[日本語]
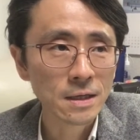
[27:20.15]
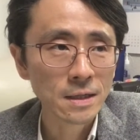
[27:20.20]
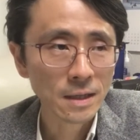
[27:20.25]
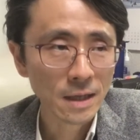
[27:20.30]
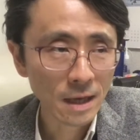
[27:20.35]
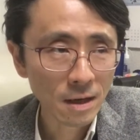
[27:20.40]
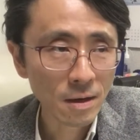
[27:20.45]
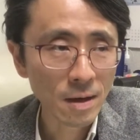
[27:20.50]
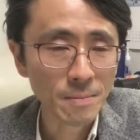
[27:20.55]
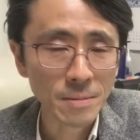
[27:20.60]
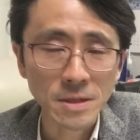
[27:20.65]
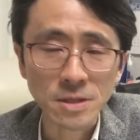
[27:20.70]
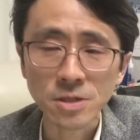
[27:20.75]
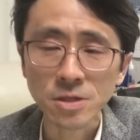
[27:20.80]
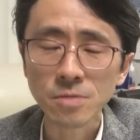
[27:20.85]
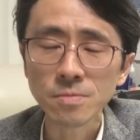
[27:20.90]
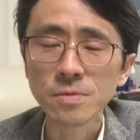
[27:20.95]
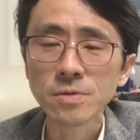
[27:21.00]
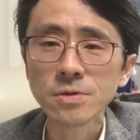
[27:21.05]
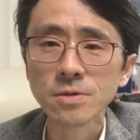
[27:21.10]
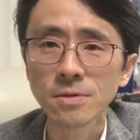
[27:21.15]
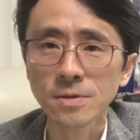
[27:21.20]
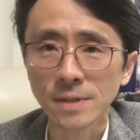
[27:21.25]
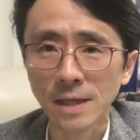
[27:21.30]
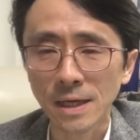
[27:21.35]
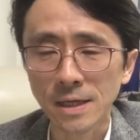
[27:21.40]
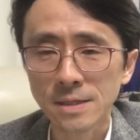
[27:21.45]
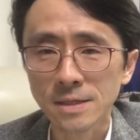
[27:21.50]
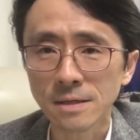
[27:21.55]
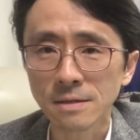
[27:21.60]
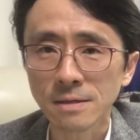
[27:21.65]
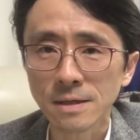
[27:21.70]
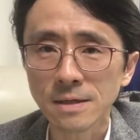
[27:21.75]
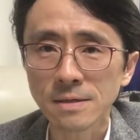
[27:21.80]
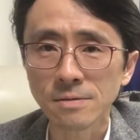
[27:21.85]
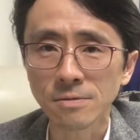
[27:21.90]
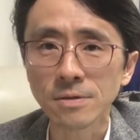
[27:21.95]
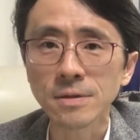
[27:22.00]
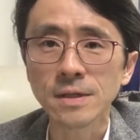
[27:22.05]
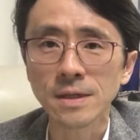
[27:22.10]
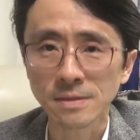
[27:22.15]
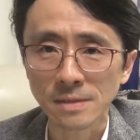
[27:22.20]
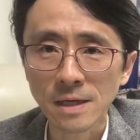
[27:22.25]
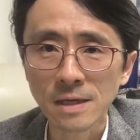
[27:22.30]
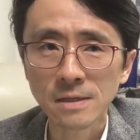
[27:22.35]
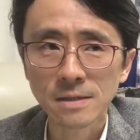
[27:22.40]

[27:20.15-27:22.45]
結構やっぱり事務所を探してるケース多いですね